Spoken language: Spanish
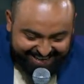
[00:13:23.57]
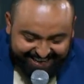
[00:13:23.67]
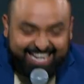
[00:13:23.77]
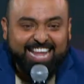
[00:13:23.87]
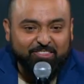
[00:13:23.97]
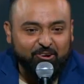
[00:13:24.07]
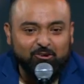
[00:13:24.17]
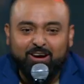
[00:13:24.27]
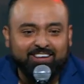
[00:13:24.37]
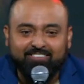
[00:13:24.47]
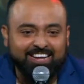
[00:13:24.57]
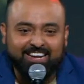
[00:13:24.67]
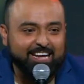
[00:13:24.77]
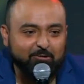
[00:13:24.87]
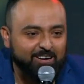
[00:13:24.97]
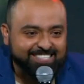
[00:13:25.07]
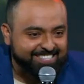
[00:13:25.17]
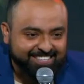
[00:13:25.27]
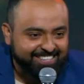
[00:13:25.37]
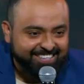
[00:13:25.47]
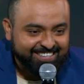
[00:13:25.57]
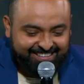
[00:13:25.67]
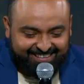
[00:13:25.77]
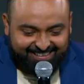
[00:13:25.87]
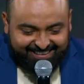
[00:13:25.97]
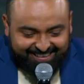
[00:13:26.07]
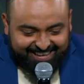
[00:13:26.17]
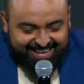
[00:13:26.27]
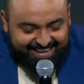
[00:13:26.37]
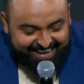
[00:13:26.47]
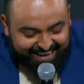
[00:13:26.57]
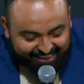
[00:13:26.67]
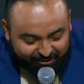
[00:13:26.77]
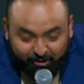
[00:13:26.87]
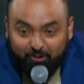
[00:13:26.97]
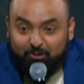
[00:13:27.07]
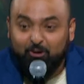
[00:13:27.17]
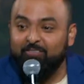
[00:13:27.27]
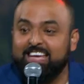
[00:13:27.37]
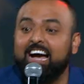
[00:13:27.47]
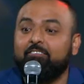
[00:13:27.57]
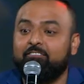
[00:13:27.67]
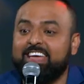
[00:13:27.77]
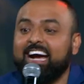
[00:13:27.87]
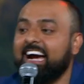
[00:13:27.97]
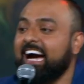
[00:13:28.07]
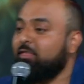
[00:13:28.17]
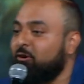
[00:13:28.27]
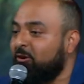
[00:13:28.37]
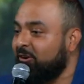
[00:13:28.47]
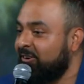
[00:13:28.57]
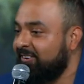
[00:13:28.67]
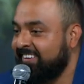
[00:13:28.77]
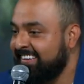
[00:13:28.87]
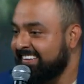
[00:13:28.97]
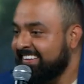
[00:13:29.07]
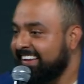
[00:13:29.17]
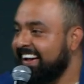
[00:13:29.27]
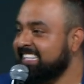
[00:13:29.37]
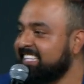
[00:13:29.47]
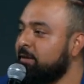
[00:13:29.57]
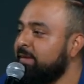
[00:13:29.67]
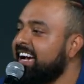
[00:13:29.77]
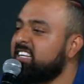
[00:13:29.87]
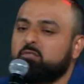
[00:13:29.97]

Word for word: El ladrón no hablaba en lenguas. El ladrón no había viajado hacer viajes